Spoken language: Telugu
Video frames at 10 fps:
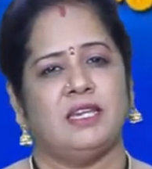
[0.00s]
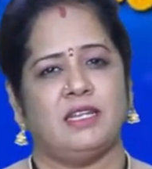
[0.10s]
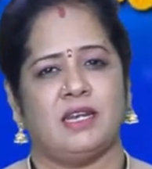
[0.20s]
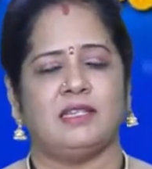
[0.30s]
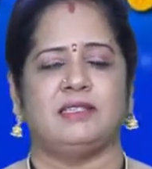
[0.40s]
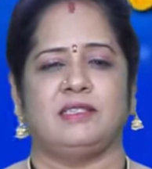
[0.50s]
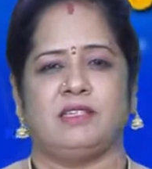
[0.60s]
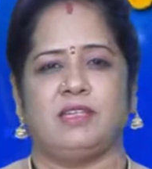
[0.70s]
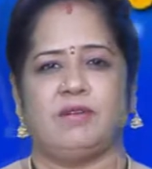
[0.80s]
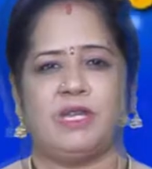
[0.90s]
ఈ రాశికి
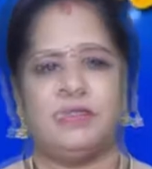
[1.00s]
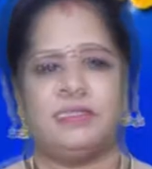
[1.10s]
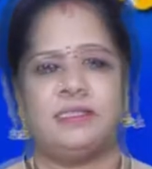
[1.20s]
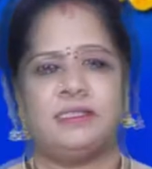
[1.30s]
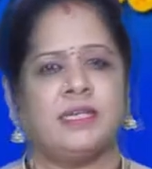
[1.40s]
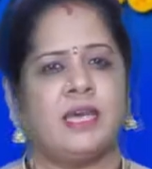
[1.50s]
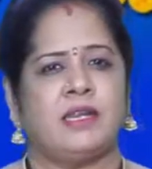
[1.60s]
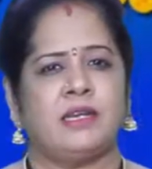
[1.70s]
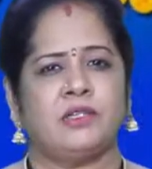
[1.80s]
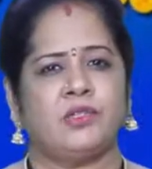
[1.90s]
చెందినవారు
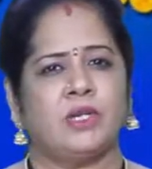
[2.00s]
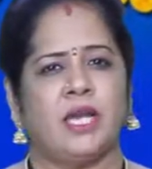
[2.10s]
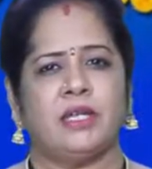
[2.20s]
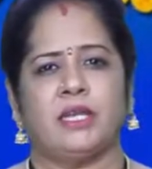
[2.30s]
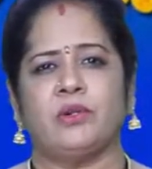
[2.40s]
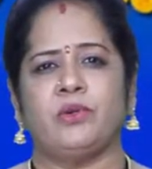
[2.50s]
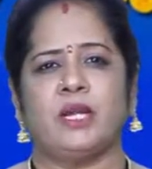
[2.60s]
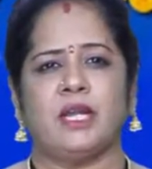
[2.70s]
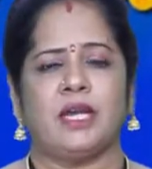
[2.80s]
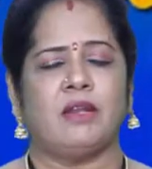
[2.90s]
శారీరక సుఖాలకు
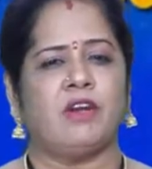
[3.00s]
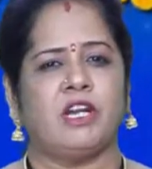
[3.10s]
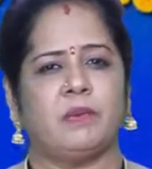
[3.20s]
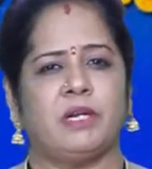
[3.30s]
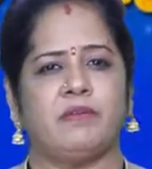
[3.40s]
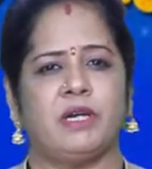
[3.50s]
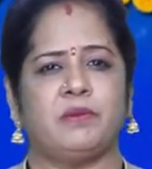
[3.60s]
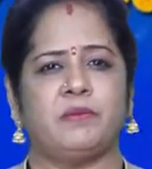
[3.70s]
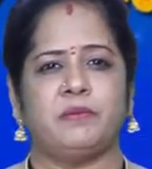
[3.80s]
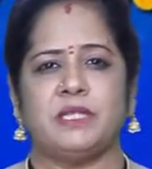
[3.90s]
ఎక్కువగా అలవాటు
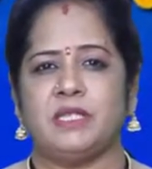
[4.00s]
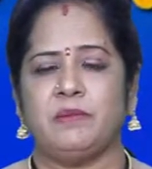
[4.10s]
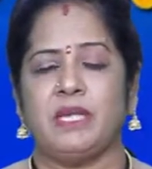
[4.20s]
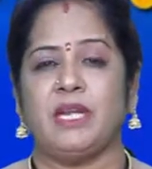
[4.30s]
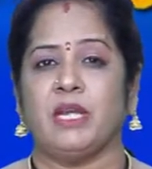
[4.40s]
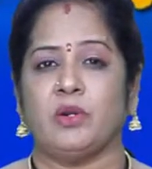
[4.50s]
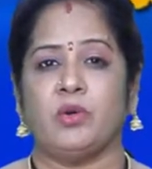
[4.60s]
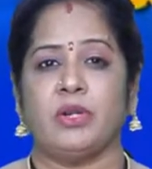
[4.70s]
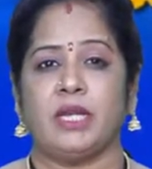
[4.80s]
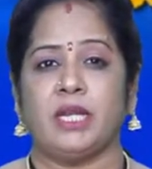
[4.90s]
పడ్డవారు మితిమీరిన
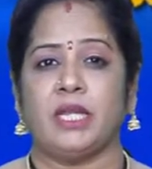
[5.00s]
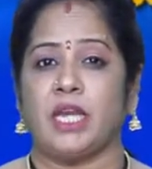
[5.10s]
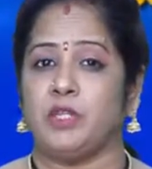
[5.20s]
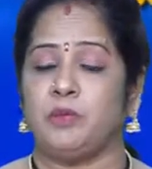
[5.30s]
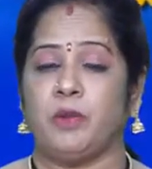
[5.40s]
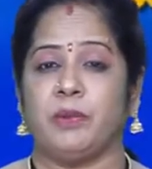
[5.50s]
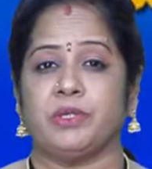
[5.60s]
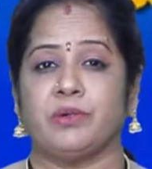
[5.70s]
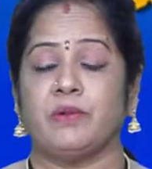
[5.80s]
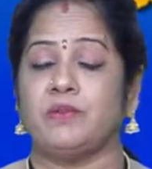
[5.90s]
కోరికల్ని అదుపులో
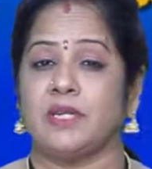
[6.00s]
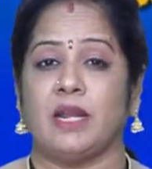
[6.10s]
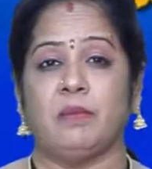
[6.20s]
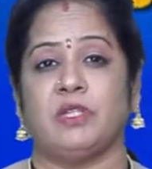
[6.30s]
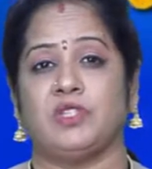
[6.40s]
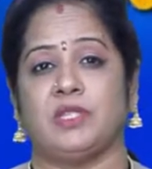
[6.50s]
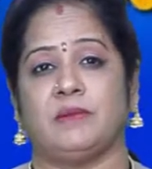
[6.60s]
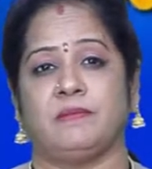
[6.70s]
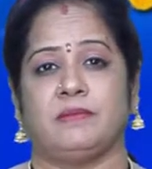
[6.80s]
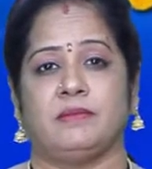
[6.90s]
పెట్టుకోవడం చాలా మంచిది
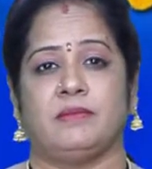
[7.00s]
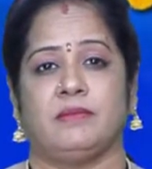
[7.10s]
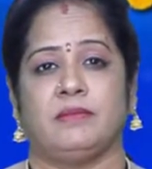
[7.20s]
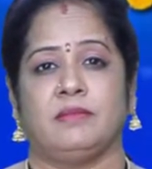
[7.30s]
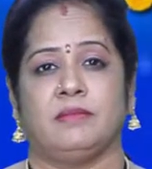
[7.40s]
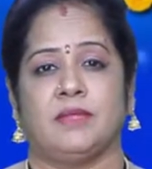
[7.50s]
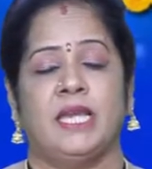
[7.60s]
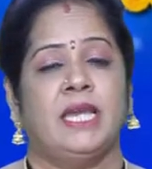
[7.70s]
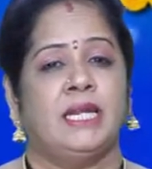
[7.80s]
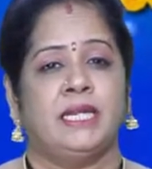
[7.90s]

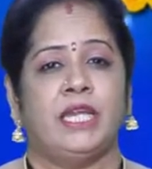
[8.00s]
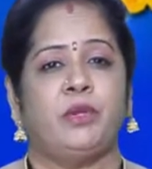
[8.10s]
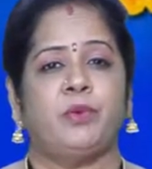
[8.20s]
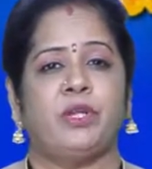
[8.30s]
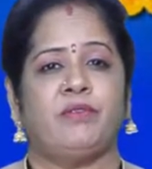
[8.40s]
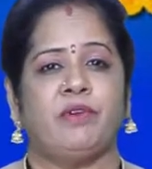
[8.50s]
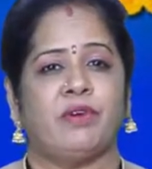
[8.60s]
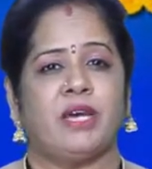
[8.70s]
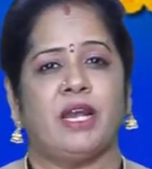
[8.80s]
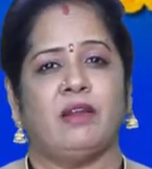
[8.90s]
లేనిపోని
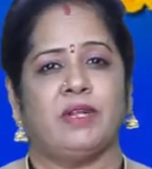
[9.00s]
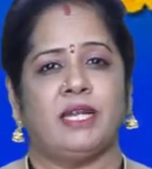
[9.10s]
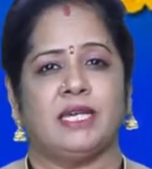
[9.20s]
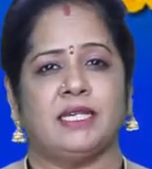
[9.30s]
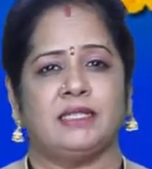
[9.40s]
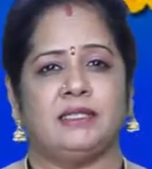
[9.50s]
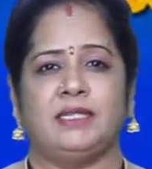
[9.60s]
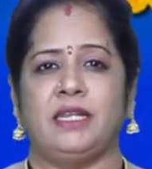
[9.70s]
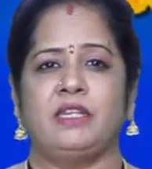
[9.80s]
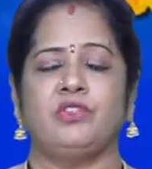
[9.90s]
వ్యవహారాల వల్ల
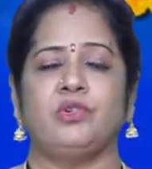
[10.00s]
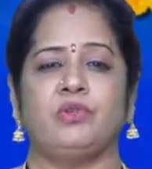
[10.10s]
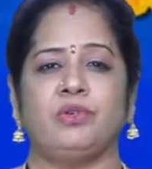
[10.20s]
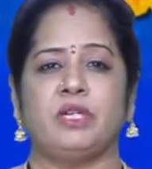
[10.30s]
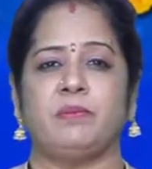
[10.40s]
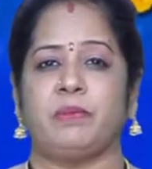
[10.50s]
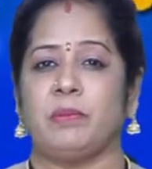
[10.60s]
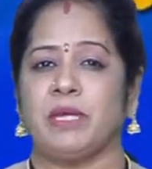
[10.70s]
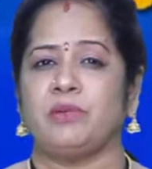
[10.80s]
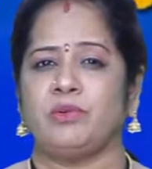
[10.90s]
తెలియని చోటు నుండి
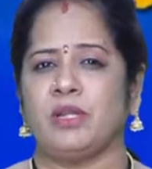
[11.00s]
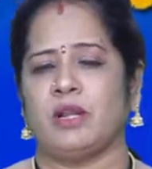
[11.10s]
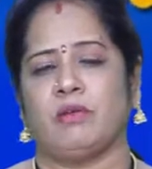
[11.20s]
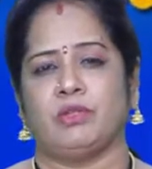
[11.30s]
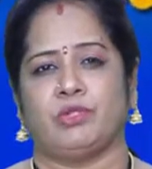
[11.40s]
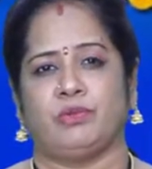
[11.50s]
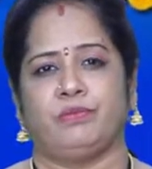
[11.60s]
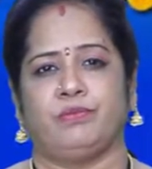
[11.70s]
ప్రమాదం కూడా రావచ్చు